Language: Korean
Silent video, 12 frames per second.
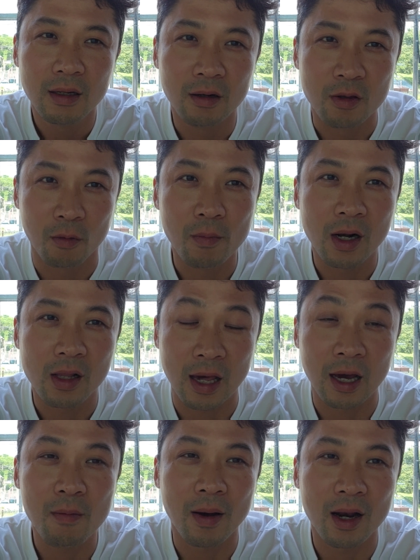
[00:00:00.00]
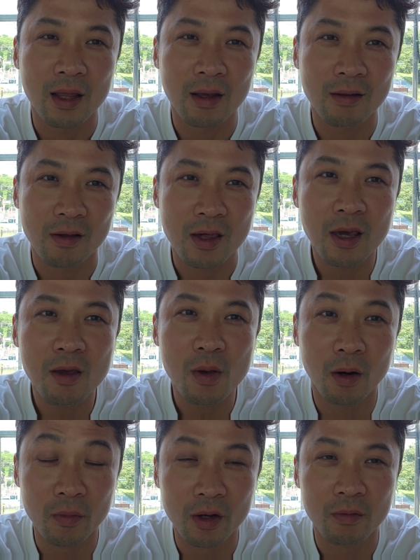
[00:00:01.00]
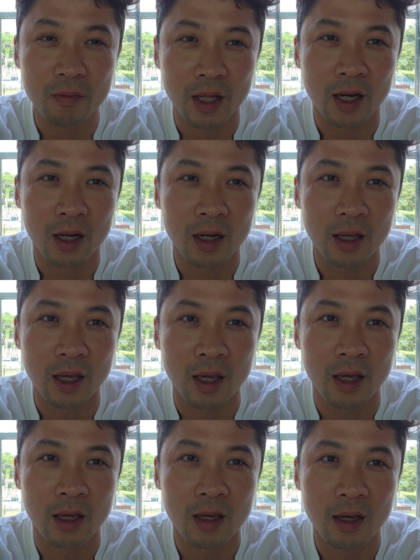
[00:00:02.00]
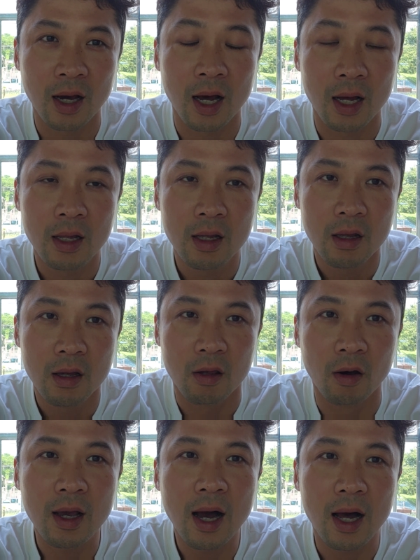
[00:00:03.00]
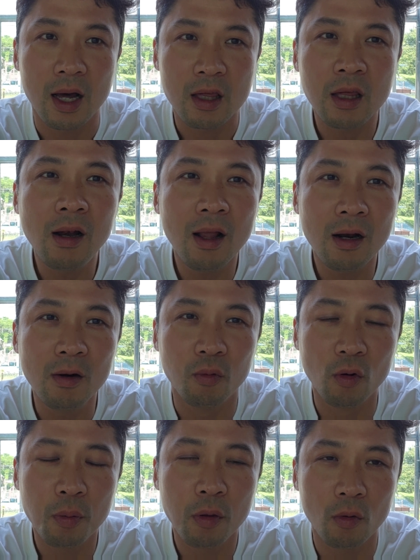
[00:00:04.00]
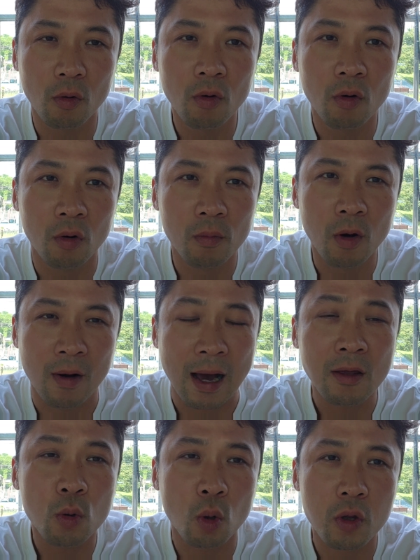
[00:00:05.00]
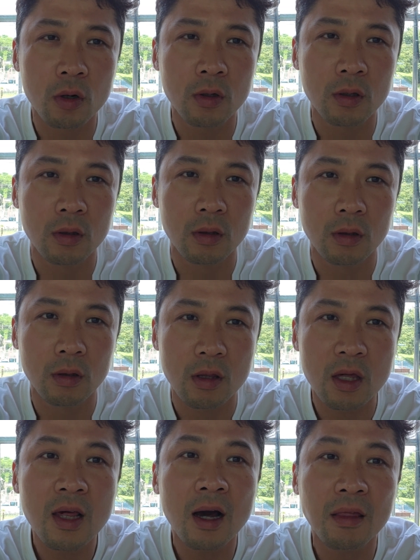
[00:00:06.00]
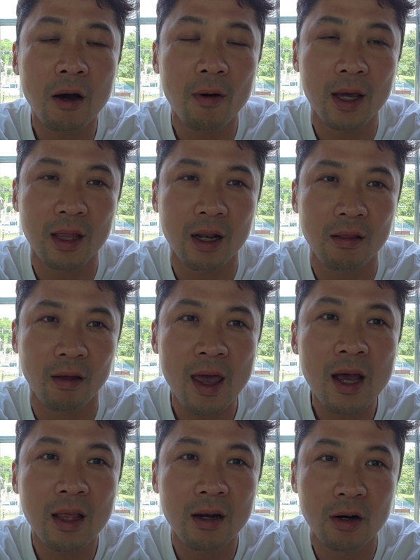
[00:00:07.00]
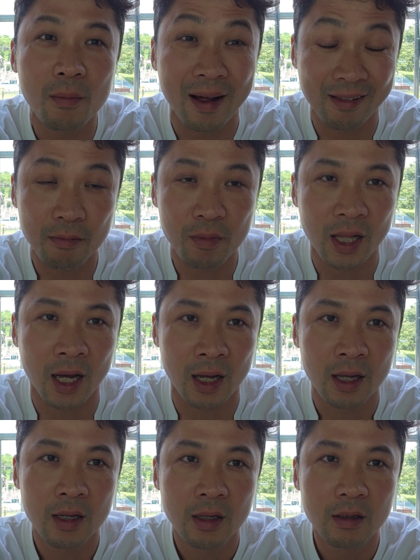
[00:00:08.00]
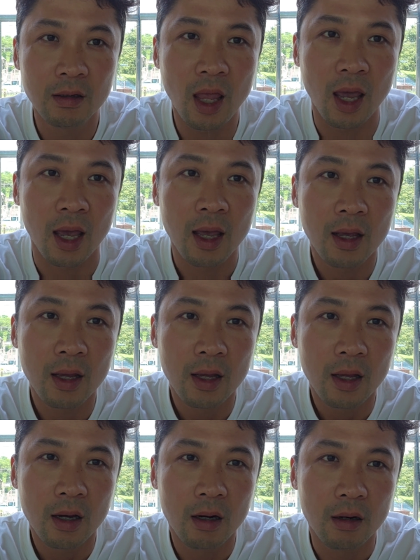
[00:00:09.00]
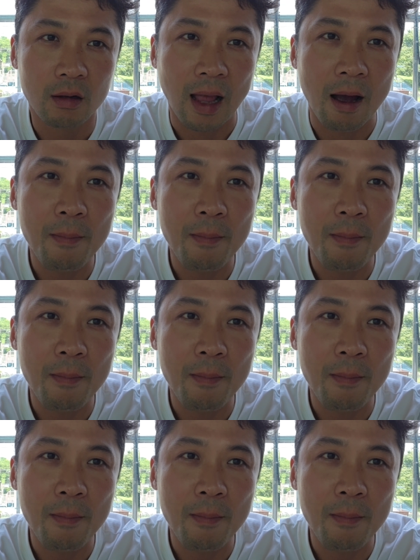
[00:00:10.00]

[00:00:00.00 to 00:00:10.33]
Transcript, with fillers: 어, 정말 자기 말에 대해서 책임이 없는 겁니다. 예. 그러니까 저희가 신뢰를 무릅쓰고 뭐 가격 조정은 시장 상황에 따라서 해야 되는 건 맞습니다. 근데 어,